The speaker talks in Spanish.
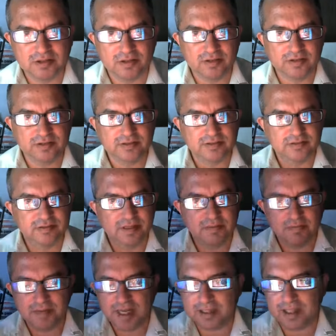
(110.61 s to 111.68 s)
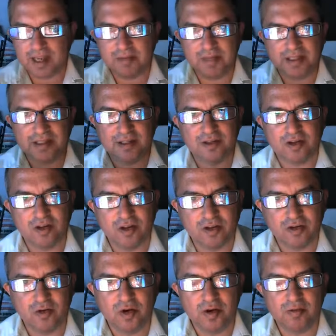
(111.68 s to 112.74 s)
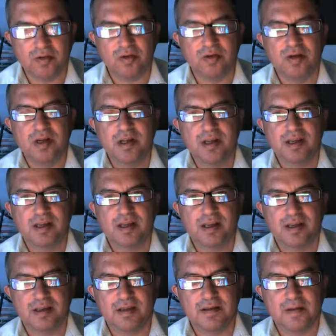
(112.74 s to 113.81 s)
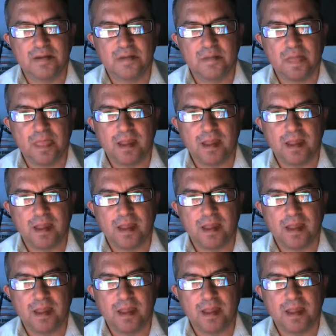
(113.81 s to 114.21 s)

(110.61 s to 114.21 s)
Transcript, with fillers: con prácticamente todo nuevo, eh,